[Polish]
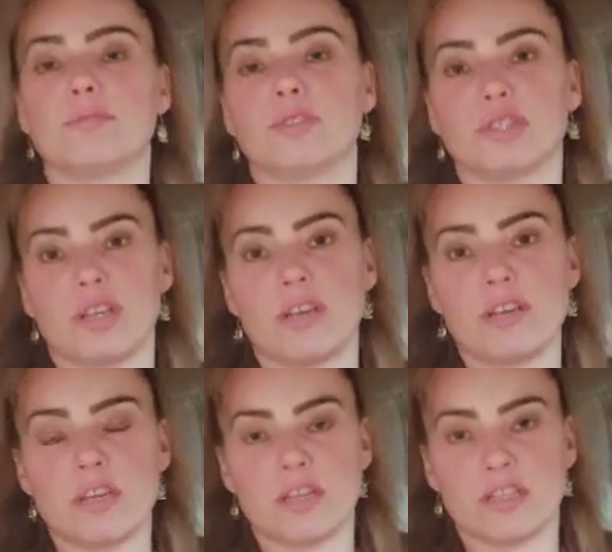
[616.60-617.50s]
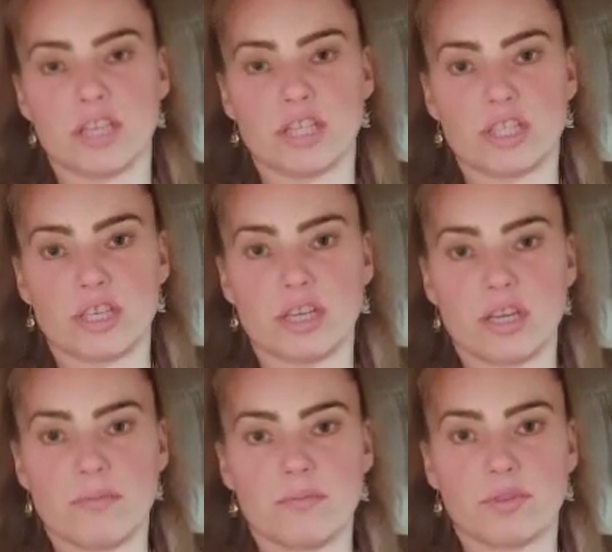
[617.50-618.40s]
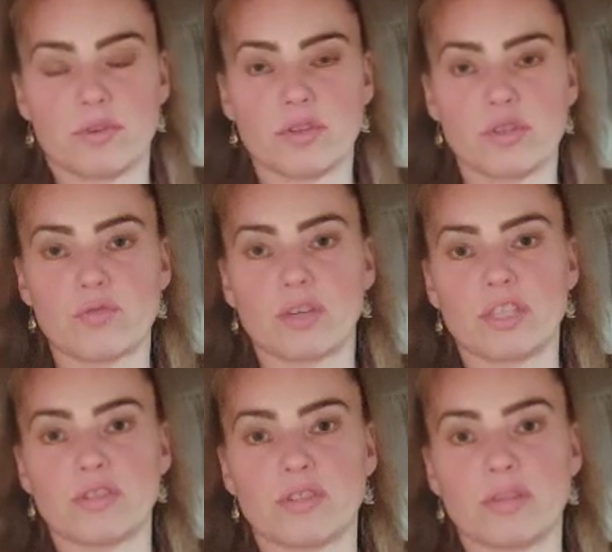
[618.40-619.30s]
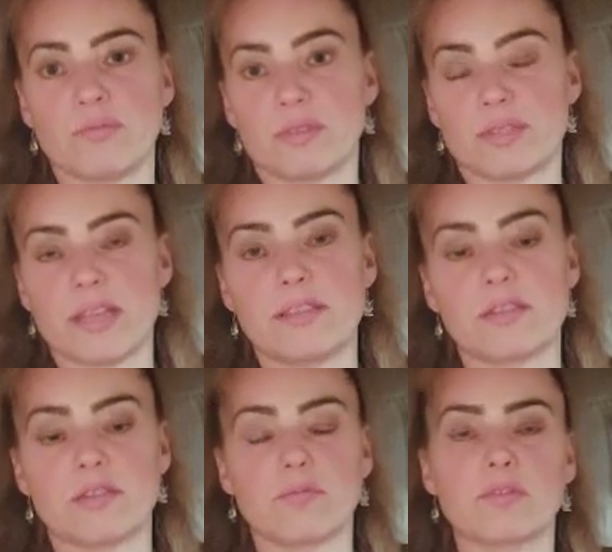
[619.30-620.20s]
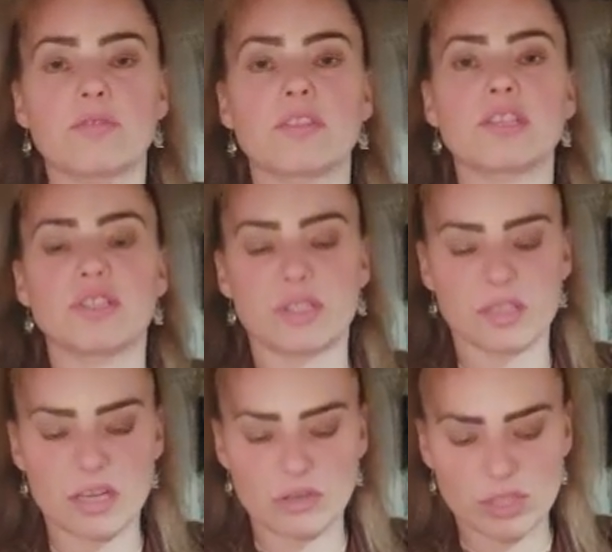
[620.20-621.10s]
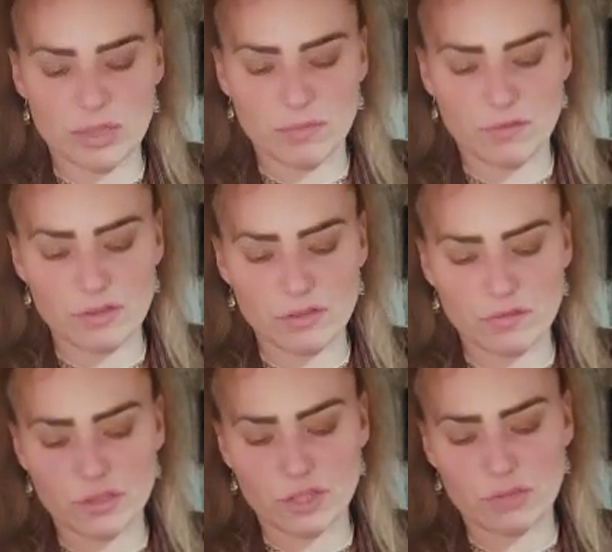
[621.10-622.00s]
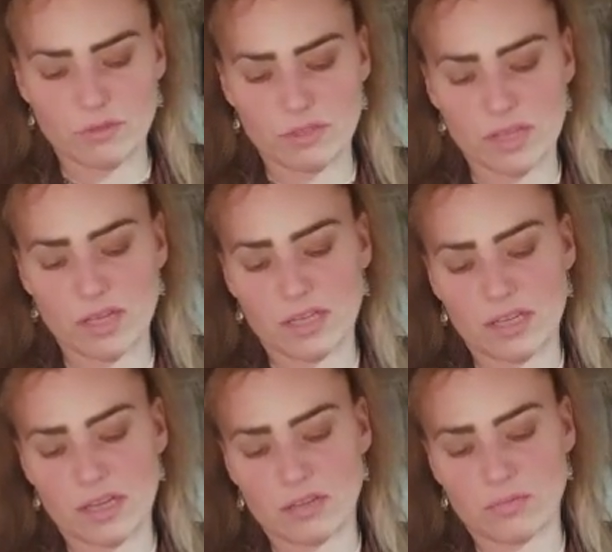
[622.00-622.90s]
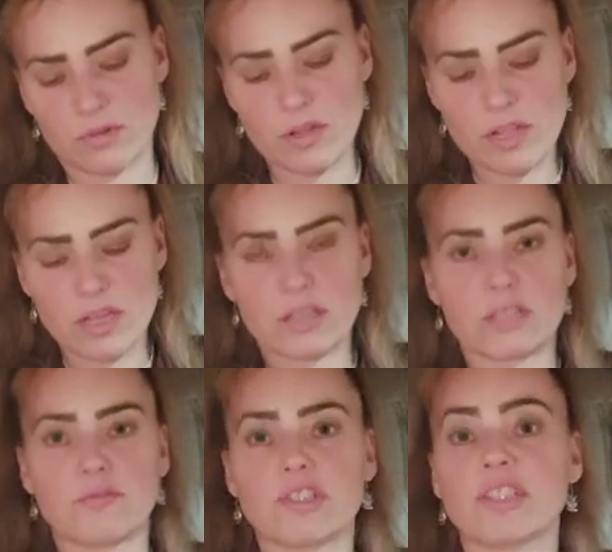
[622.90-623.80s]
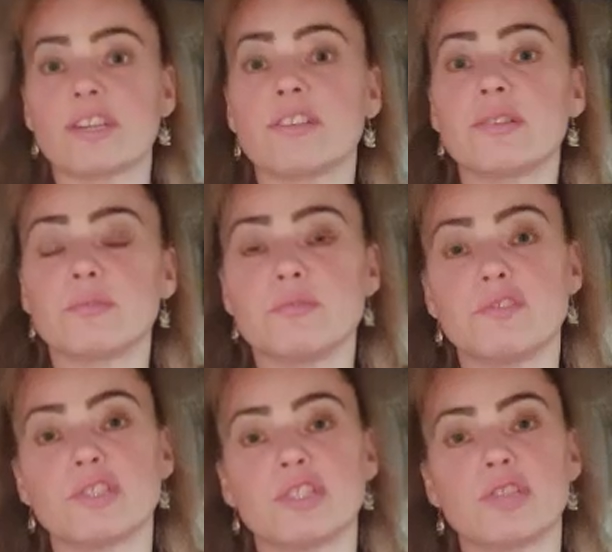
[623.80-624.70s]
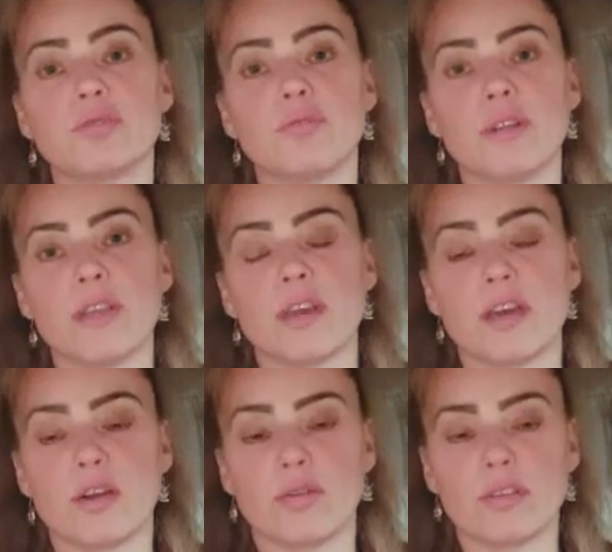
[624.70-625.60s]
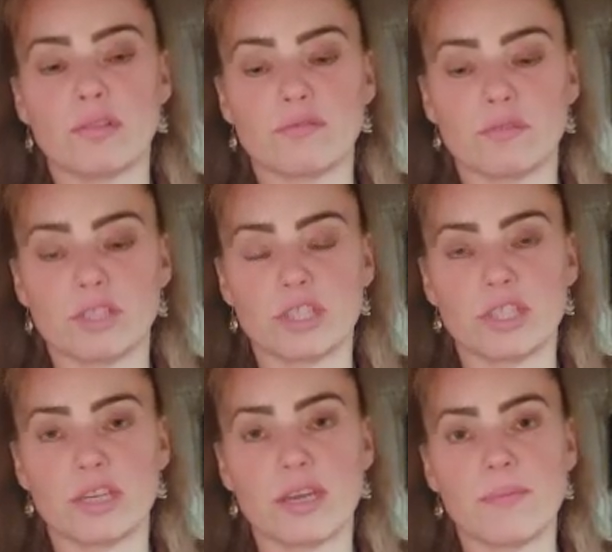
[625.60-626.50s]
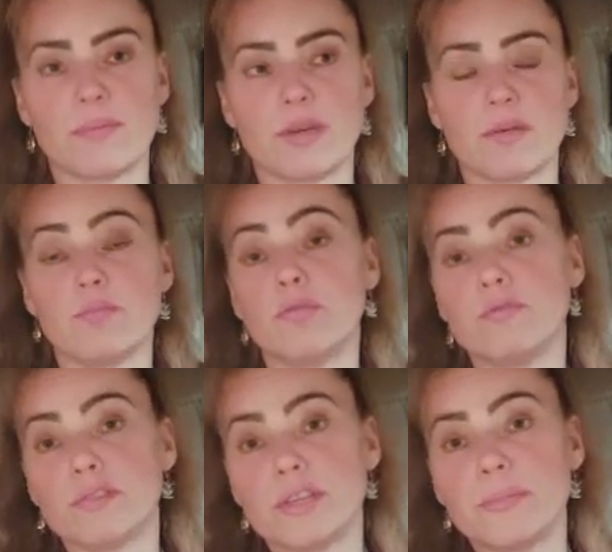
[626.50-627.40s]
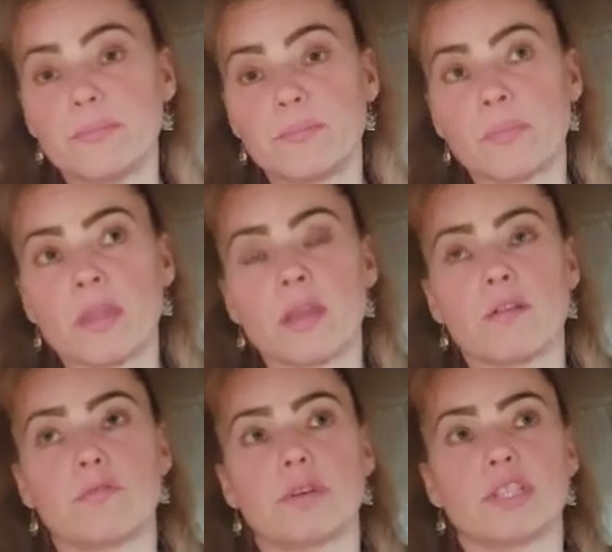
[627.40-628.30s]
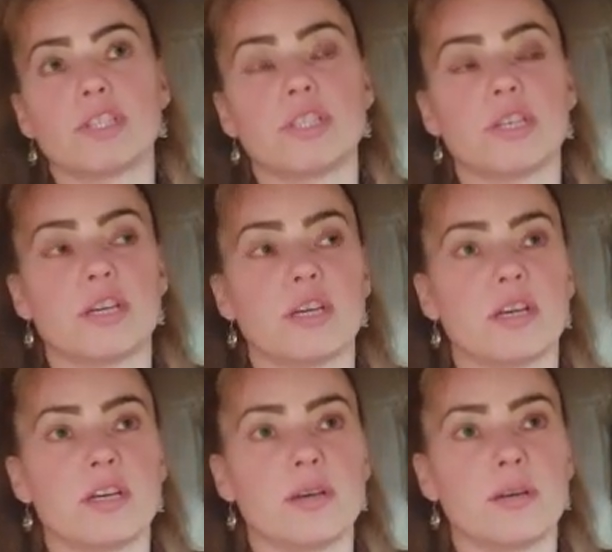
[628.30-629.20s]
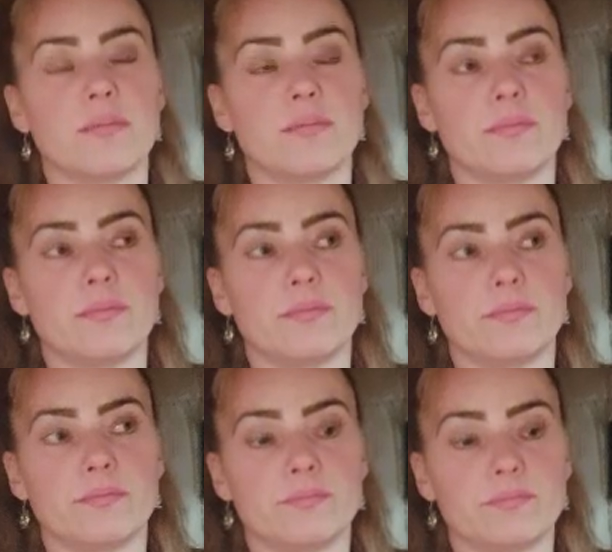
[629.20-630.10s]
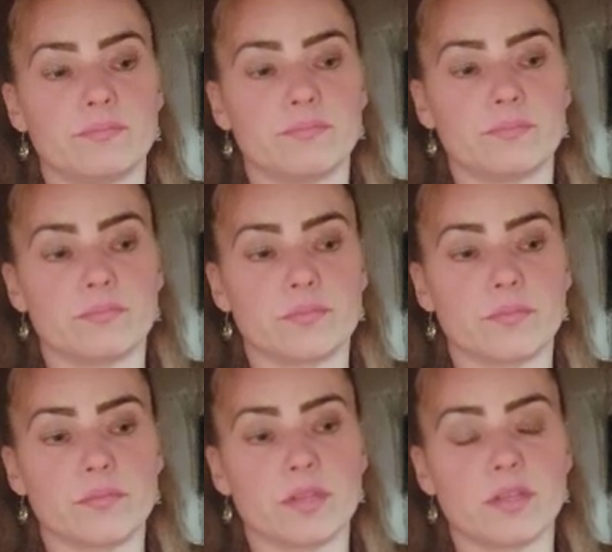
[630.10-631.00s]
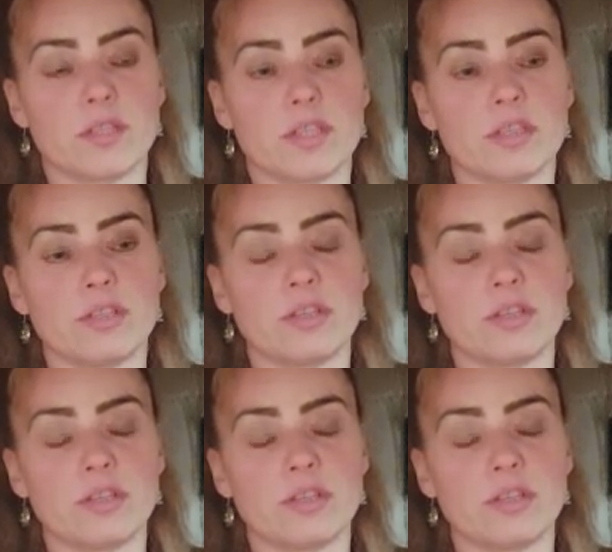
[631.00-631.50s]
może też um, trochę słuchać o tej piosence, no bo to też jest jakoś tam filozoficzna piosenka, tak, no bo też właśnie te rytmy w życiu, e, ona właśnie nam e, mówi właśnie um, ry,